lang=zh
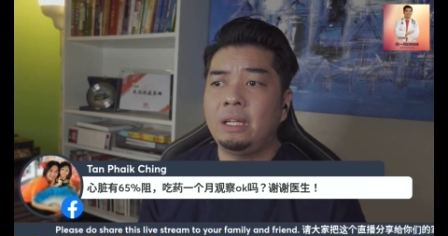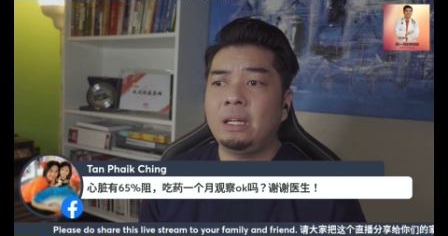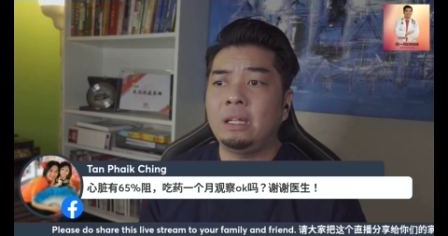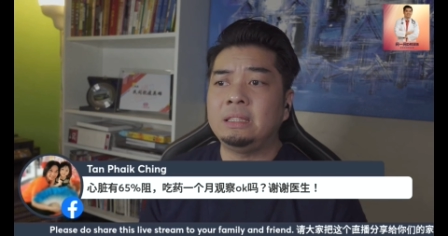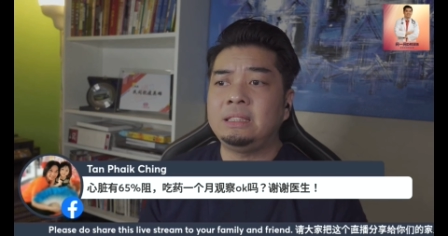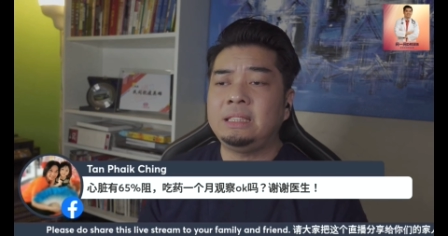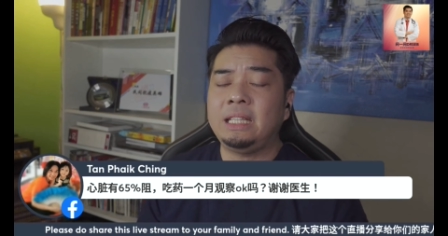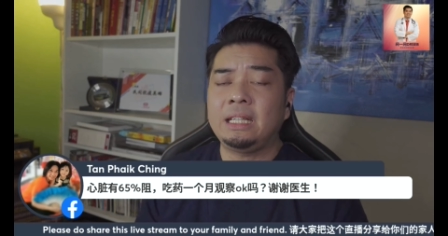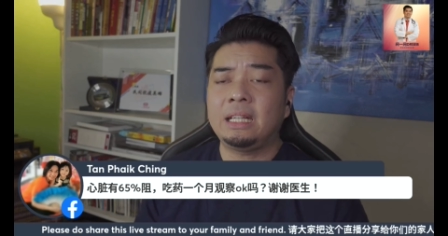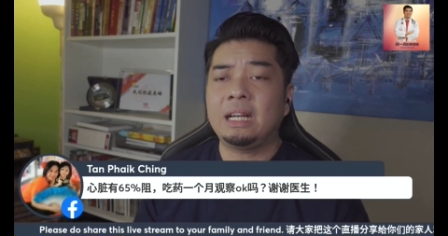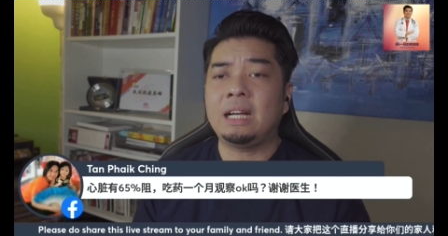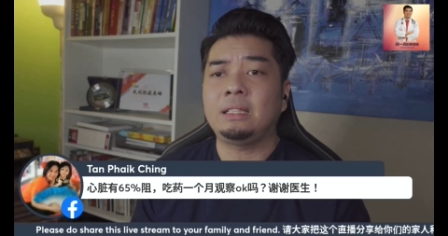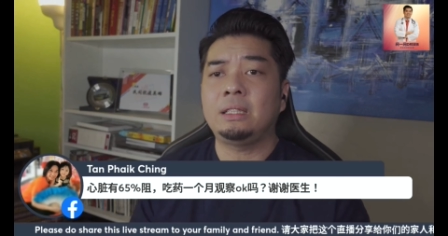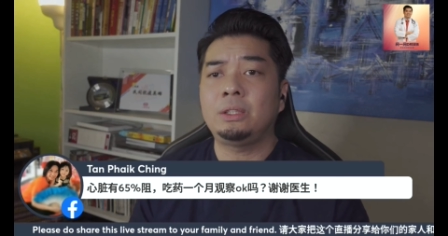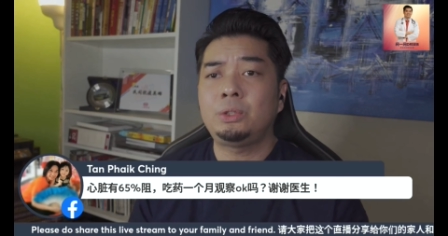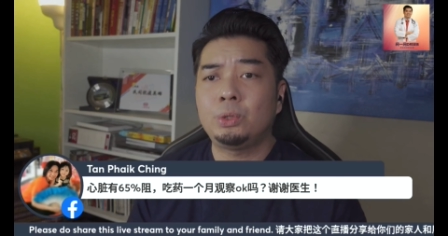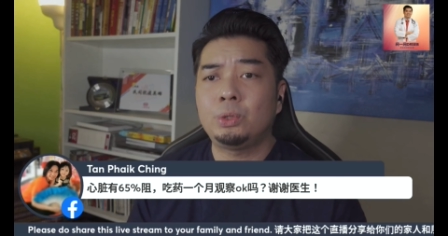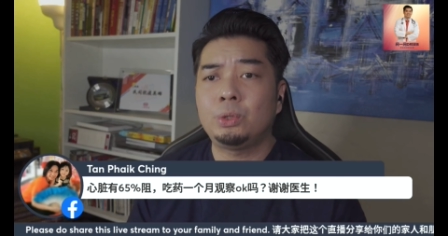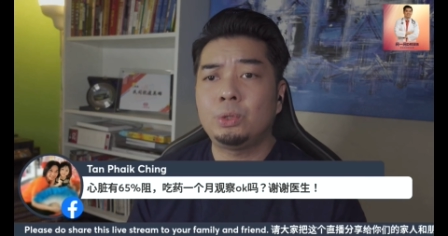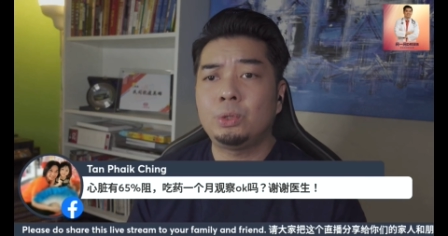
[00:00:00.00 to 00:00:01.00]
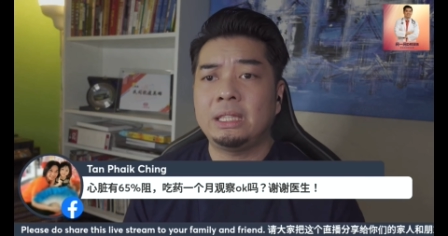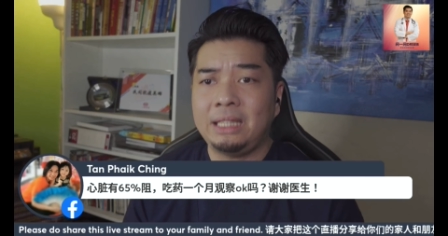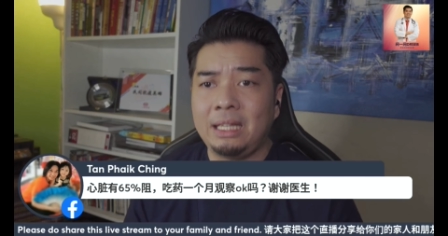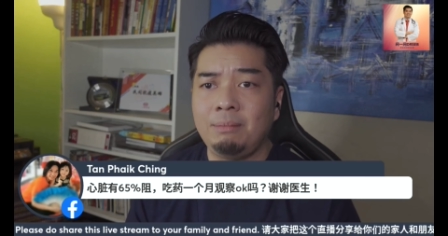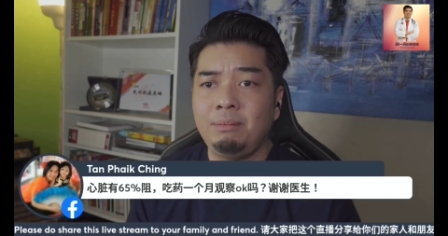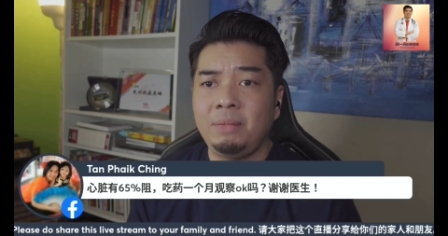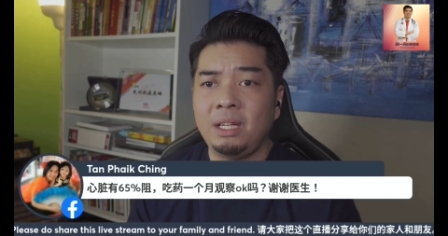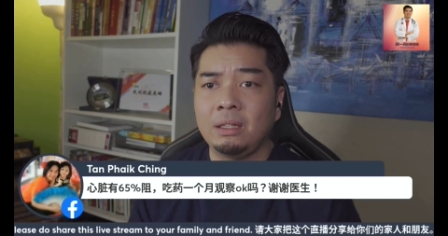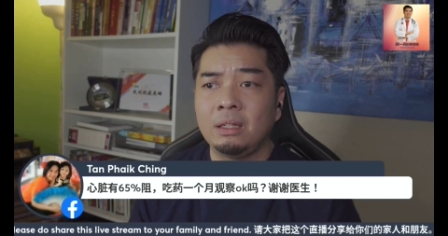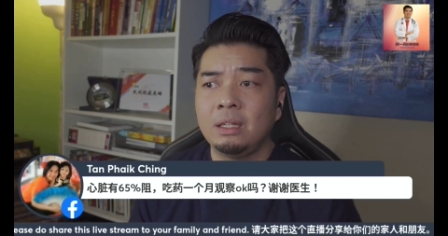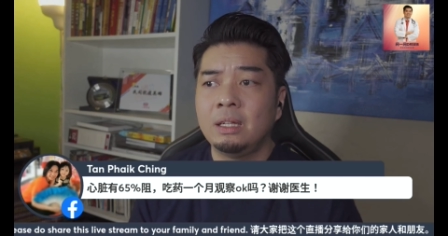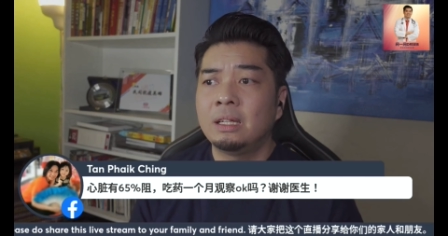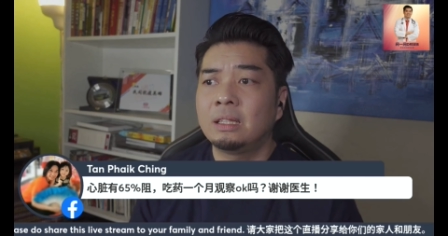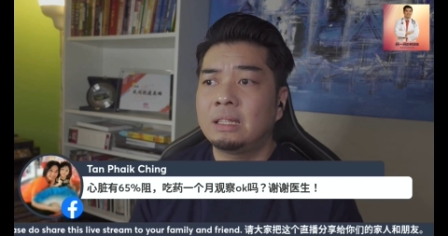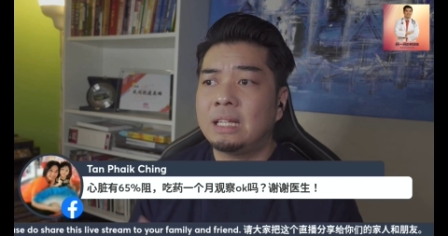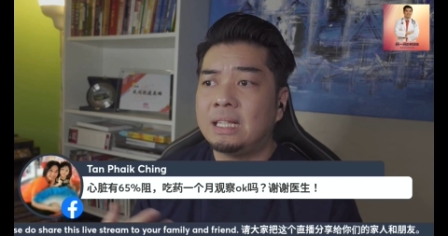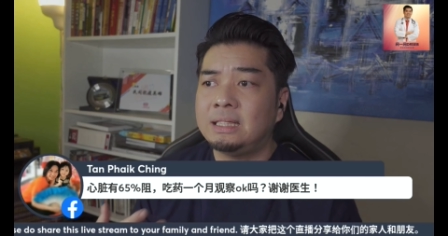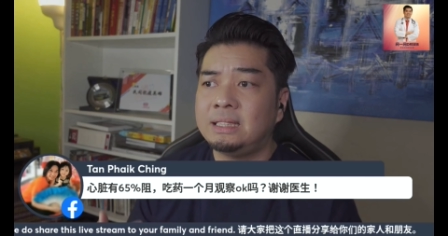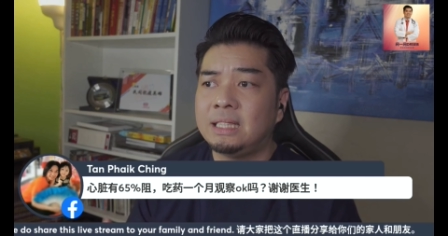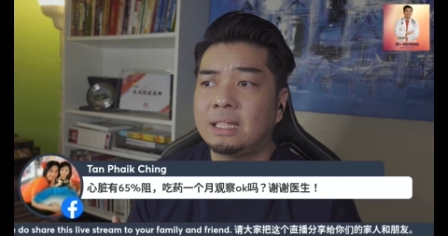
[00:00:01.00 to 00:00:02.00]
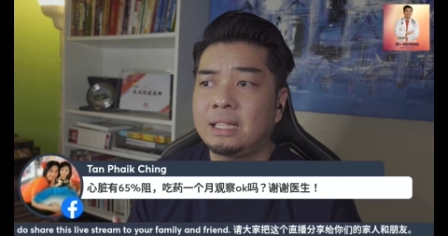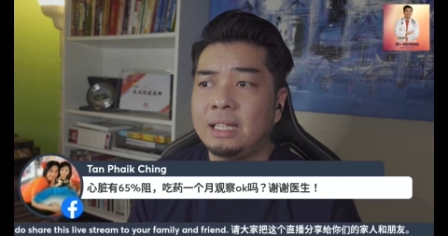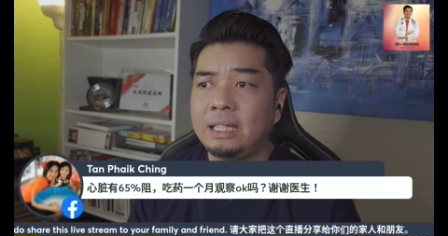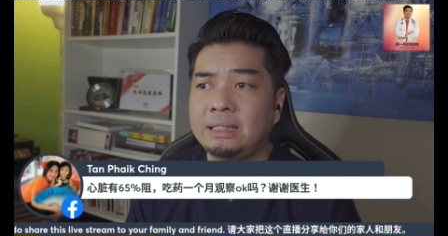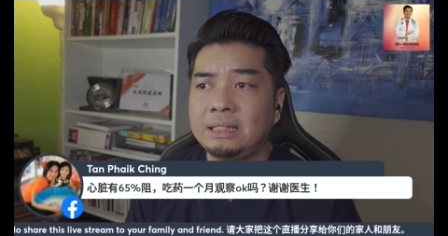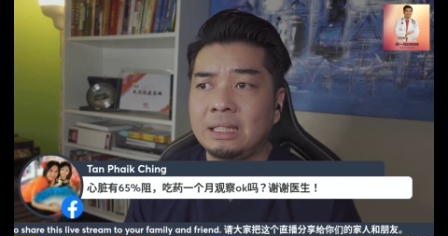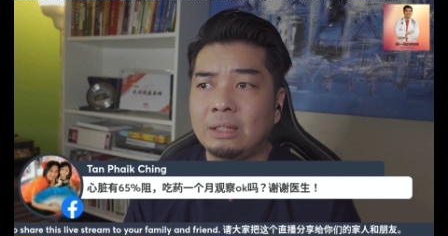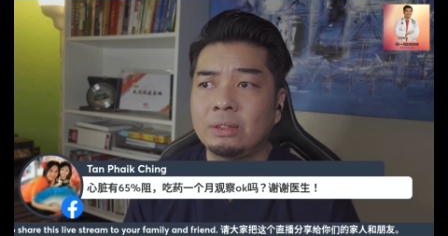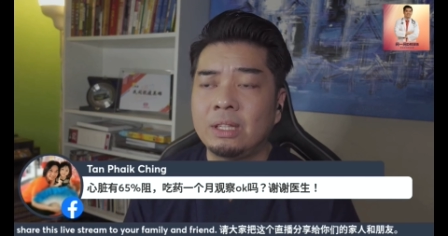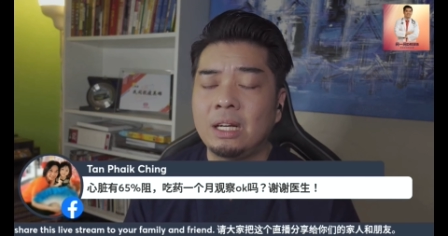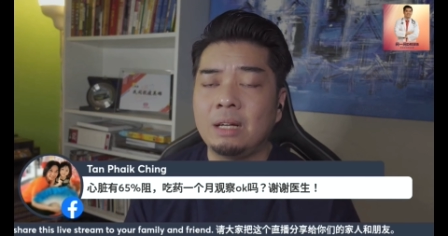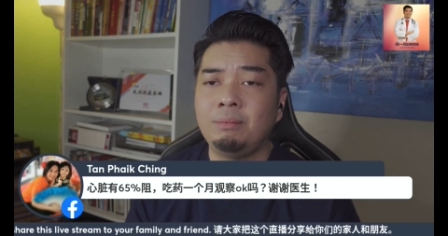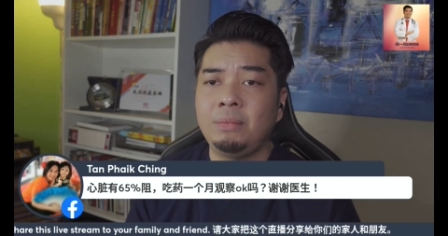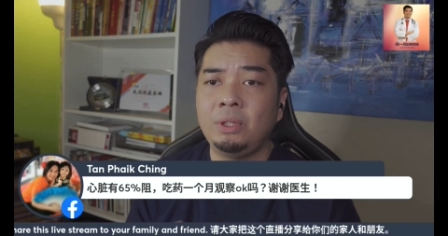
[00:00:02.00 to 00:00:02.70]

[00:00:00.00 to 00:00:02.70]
很健康的坐在前面，大家可以交谈。